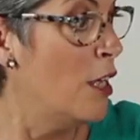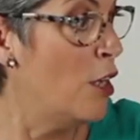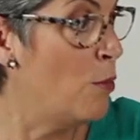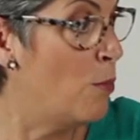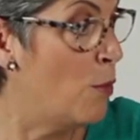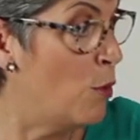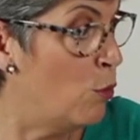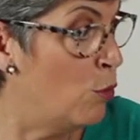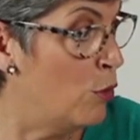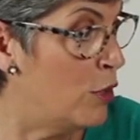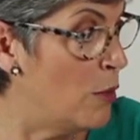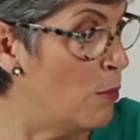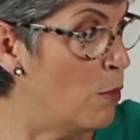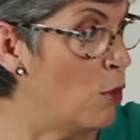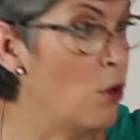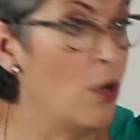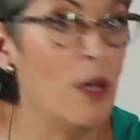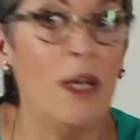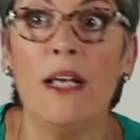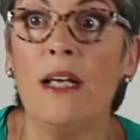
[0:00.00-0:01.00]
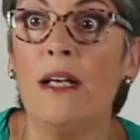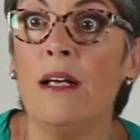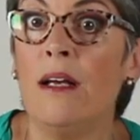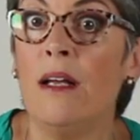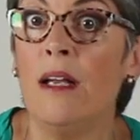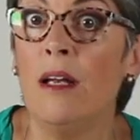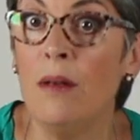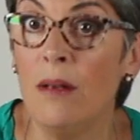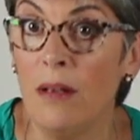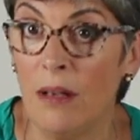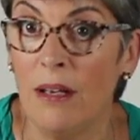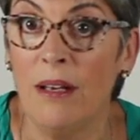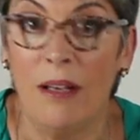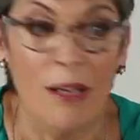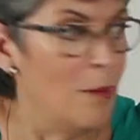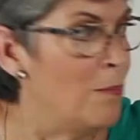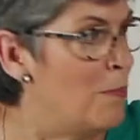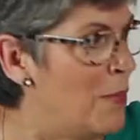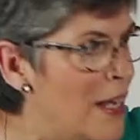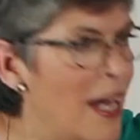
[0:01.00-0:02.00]
Y por último,
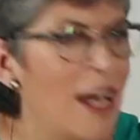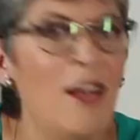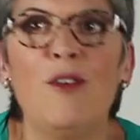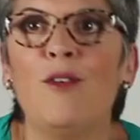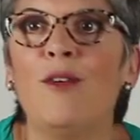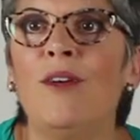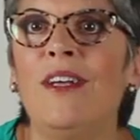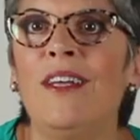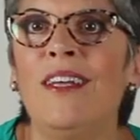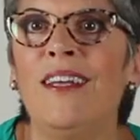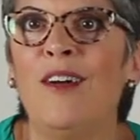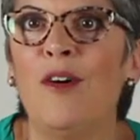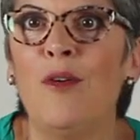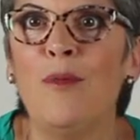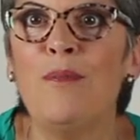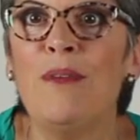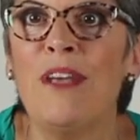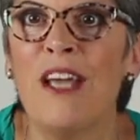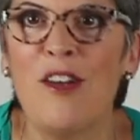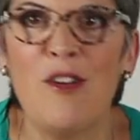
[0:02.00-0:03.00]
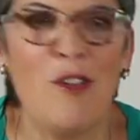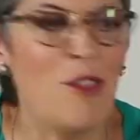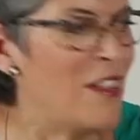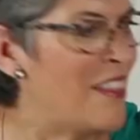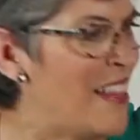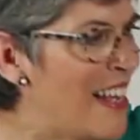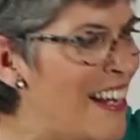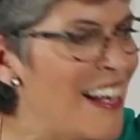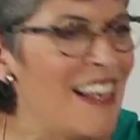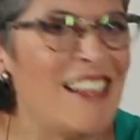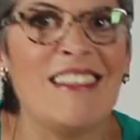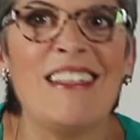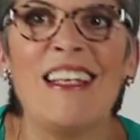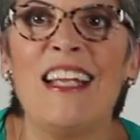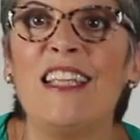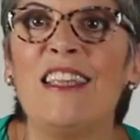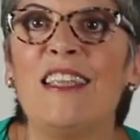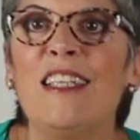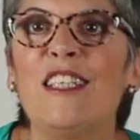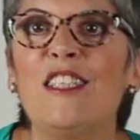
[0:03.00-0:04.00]
el, piano. Un piano de teclas
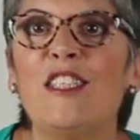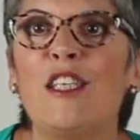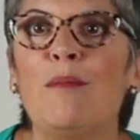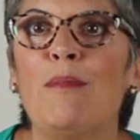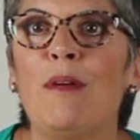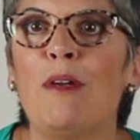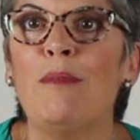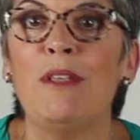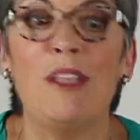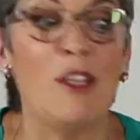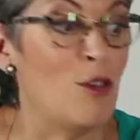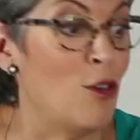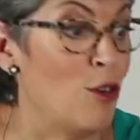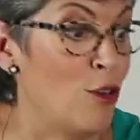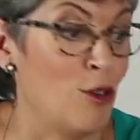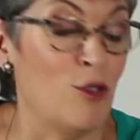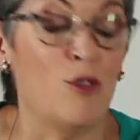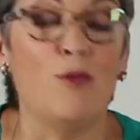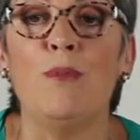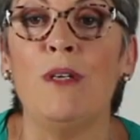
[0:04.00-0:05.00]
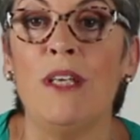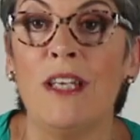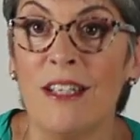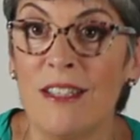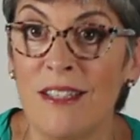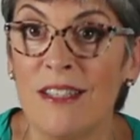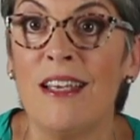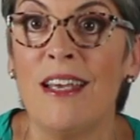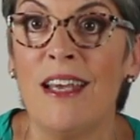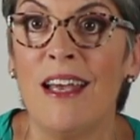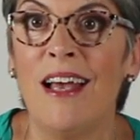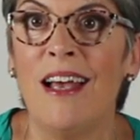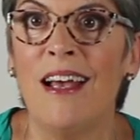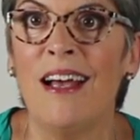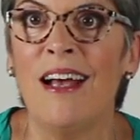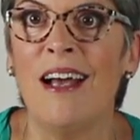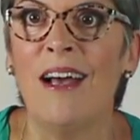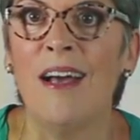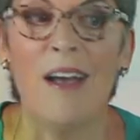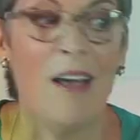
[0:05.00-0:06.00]
grandes que permite con los pies
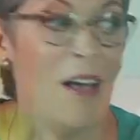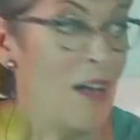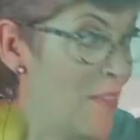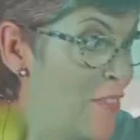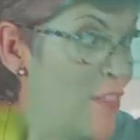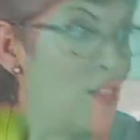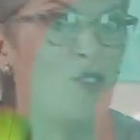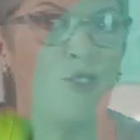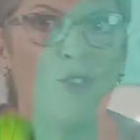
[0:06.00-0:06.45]
ah, hacer